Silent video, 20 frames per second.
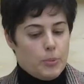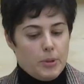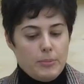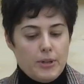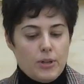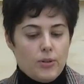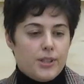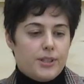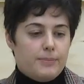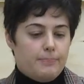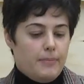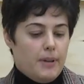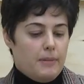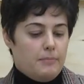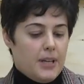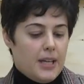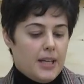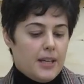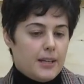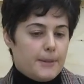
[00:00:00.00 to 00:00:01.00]
primero es
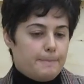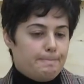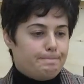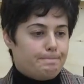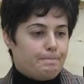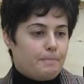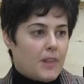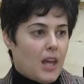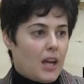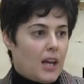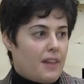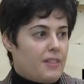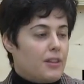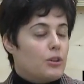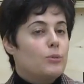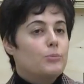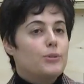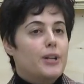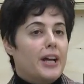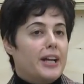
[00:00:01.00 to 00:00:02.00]
ver,
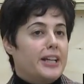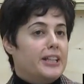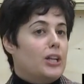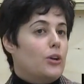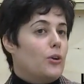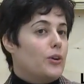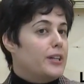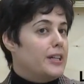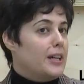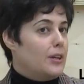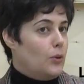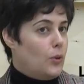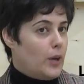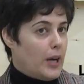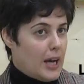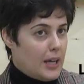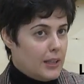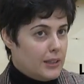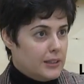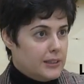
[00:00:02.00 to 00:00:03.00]
hacer como una genealogía
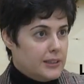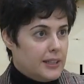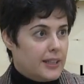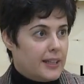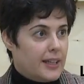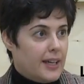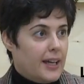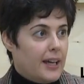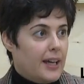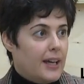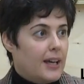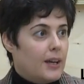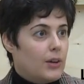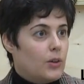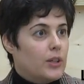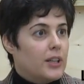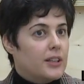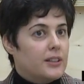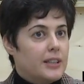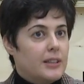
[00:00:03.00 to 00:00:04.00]
local de qué
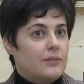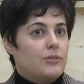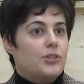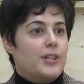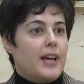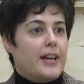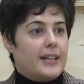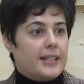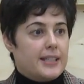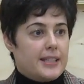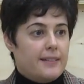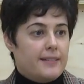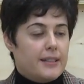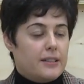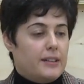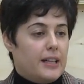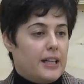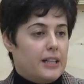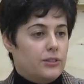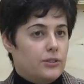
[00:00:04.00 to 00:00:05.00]
colectivos hay que están
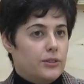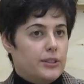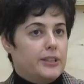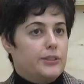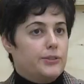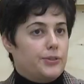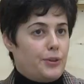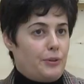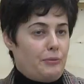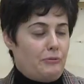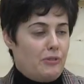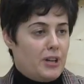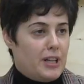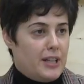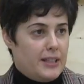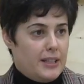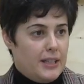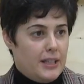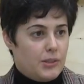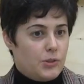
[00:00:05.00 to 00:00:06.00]
trabajando dentro y
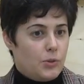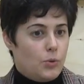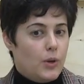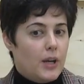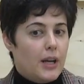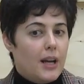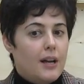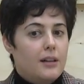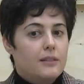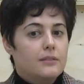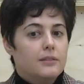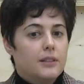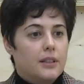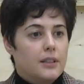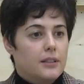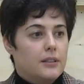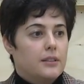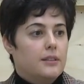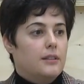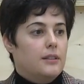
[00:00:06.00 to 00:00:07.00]
fuera de la escuela,
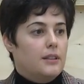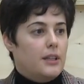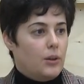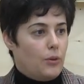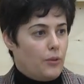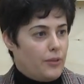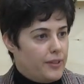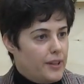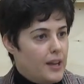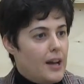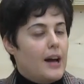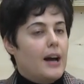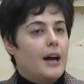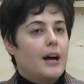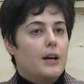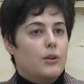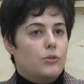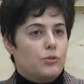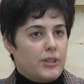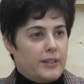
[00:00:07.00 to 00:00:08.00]

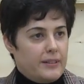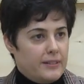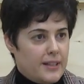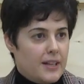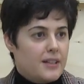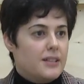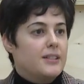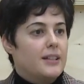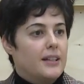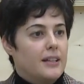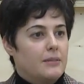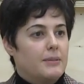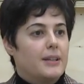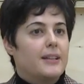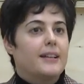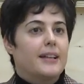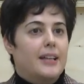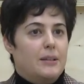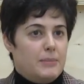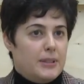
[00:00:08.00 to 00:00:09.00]
negociar o sentarse y
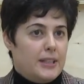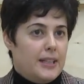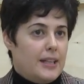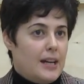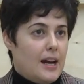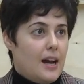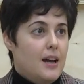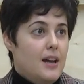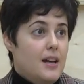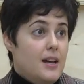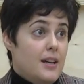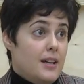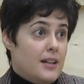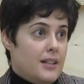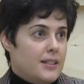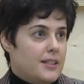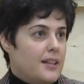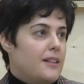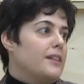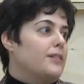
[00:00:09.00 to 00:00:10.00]
ver de qué manera
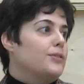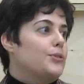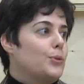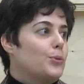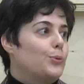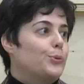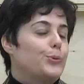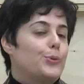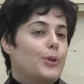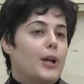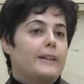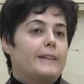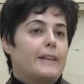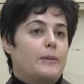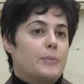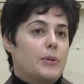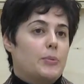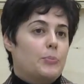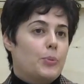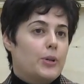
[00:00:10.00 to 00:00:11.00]
este centro cultural
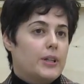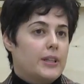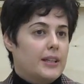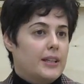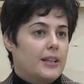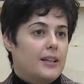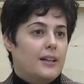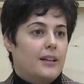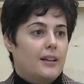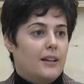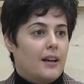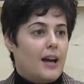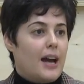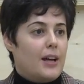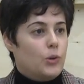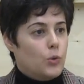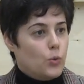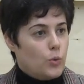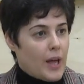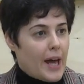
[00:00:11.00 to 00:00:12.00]
también puede
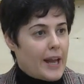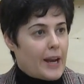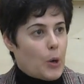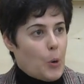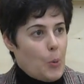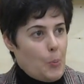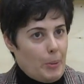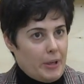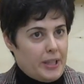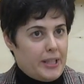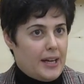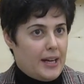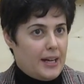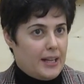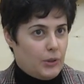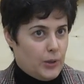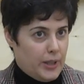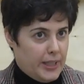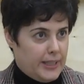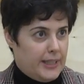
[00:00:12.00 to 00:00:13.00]
ayudar,
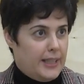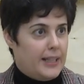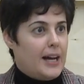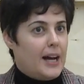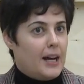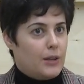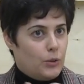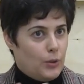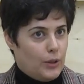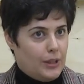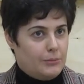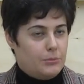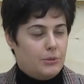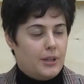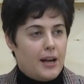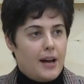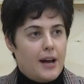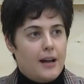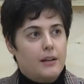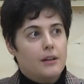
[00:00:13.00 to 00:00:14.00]
acompañar o generar,
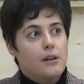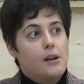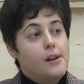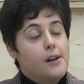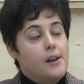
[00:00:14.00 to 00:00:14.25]
colaborar